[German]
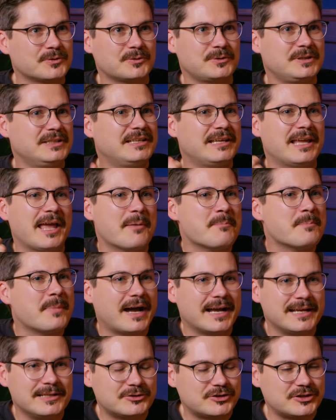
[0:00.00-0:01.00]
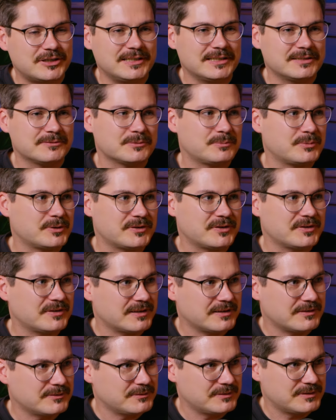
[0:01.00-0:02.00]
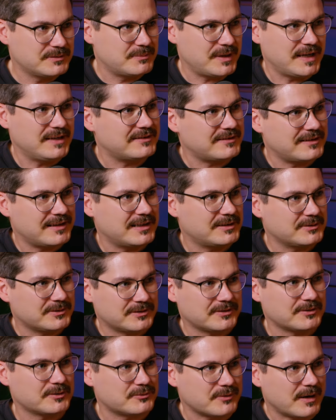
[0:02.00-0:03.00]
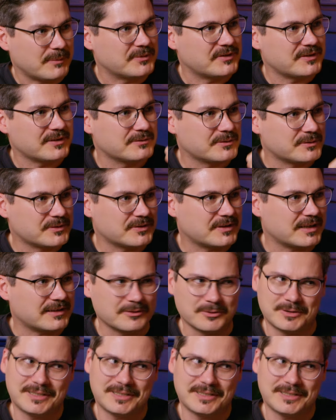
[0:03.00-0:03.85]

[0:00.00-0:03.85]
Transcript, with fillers: so EDM-Einschläge, wo plötzlich dann irgendwie eine Bassline oder so Drums drin und so dachte,